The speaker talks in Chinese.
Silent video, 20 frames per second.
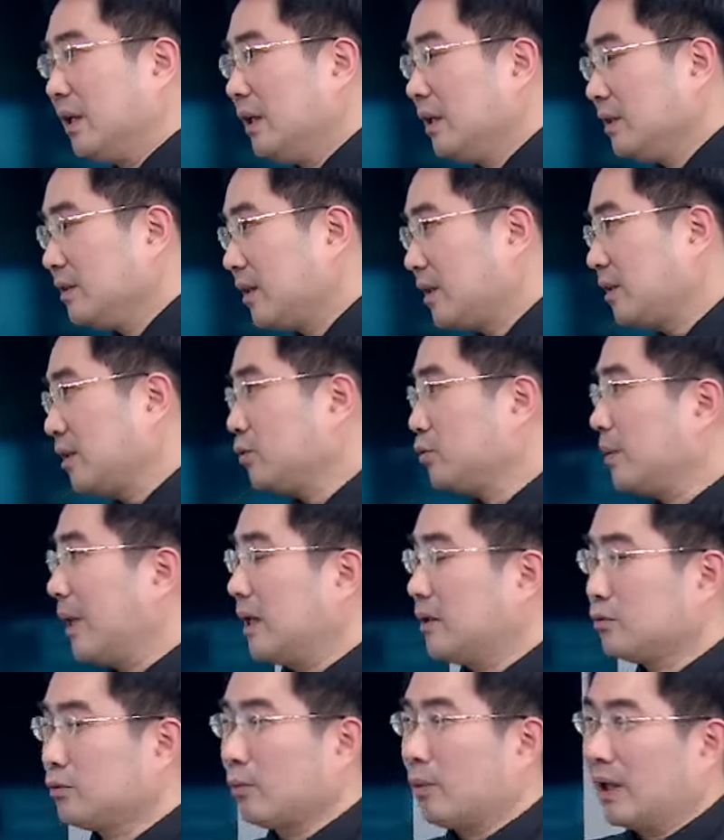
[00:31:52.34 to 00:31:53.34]
嗯，那这只股票
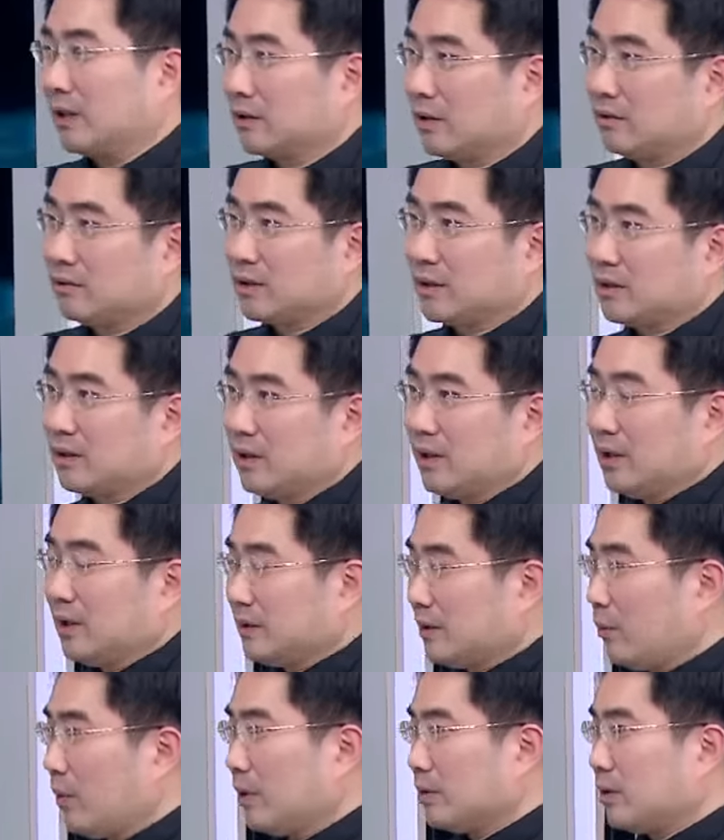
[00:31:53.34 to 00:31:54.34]
它是做网通的。
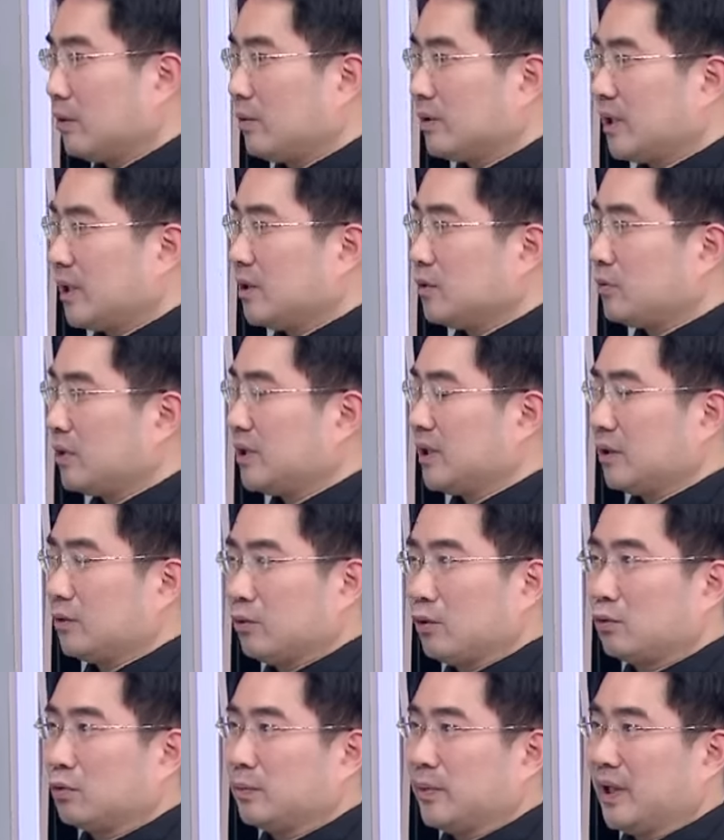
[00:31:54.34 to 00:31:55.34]
嗯，那网通，我相信最近
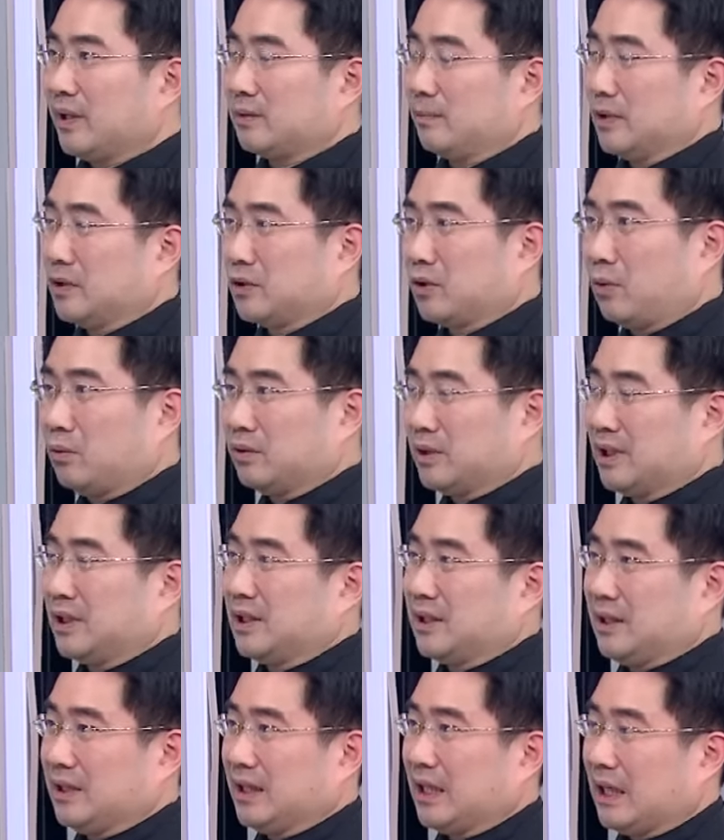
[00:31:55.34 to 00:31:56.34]
很多股票，什么重
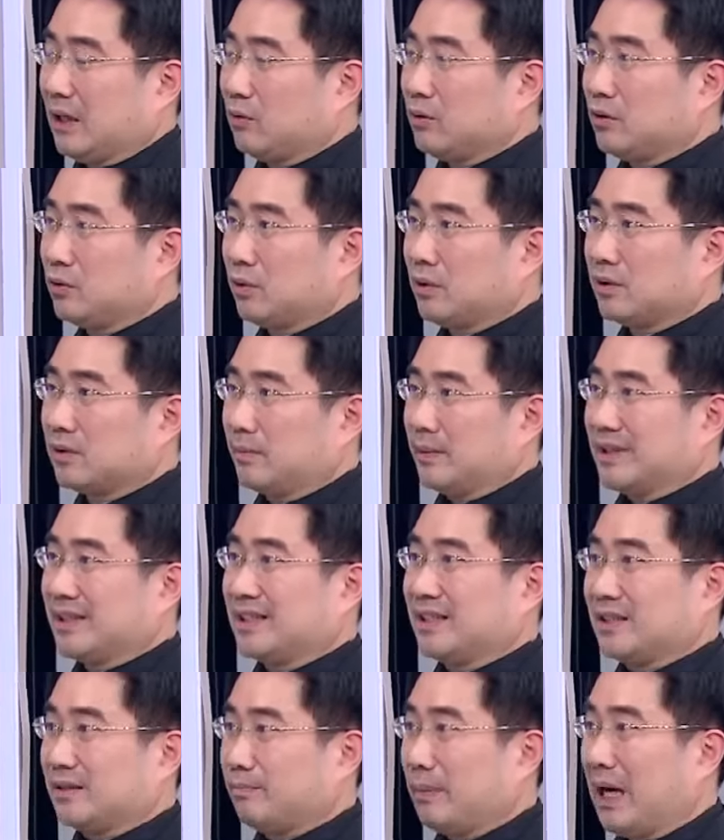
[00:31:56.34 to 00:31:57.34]
旗啊，或者说什么
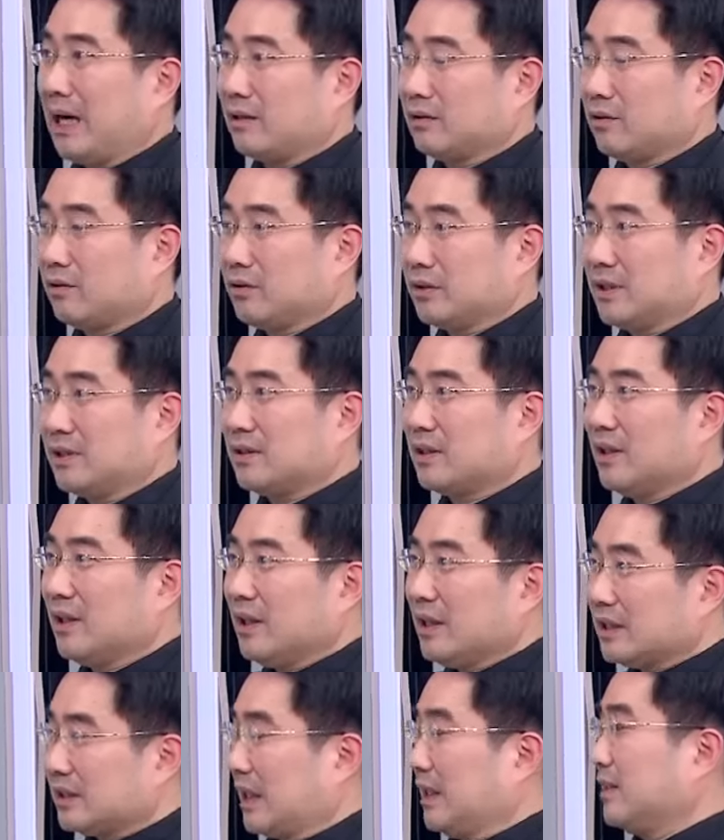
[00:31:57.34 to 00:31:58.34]
智邦，都已经
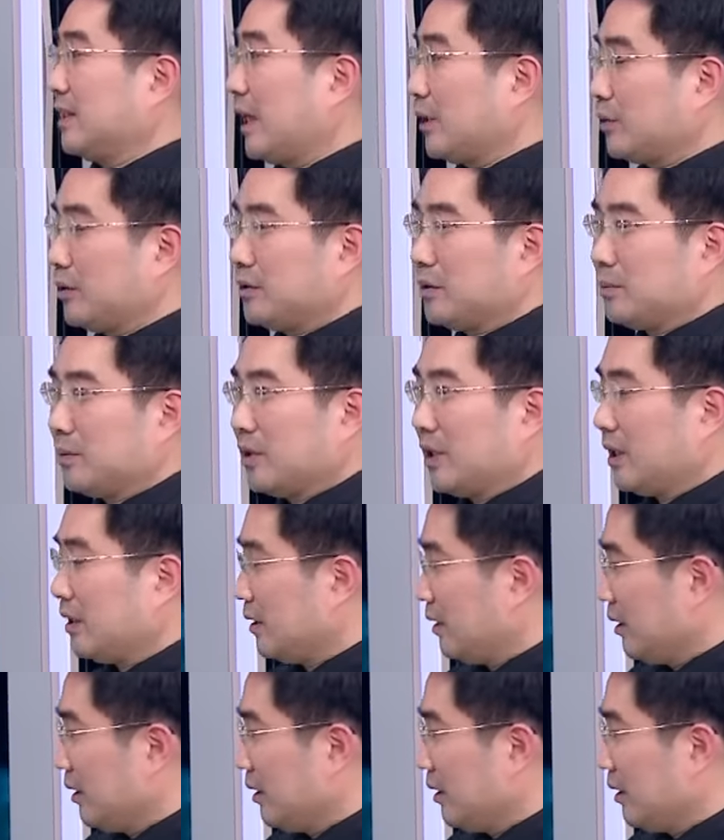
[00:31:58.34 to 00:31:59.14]
涨一大段，对不对？